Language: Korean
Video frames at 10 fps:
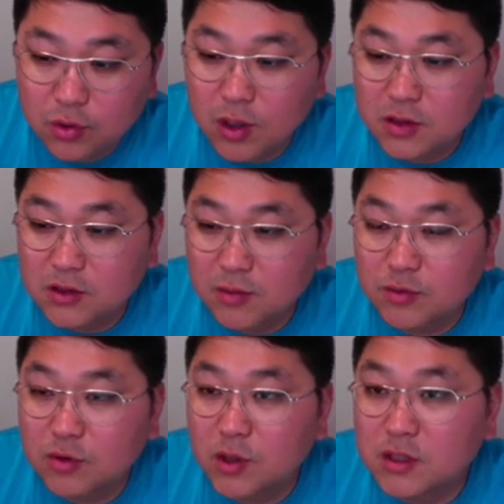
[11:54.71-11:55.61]
것 같은
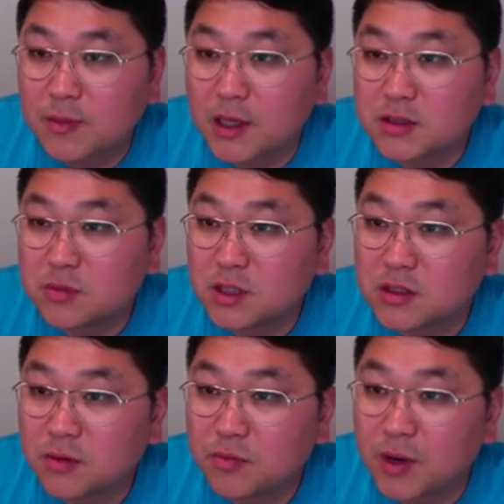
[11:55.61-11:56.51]
제품들 굉장히 많습니다.
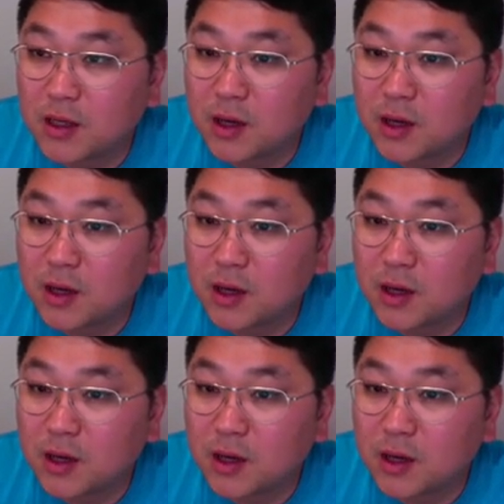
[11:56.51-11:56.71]
신제품 많이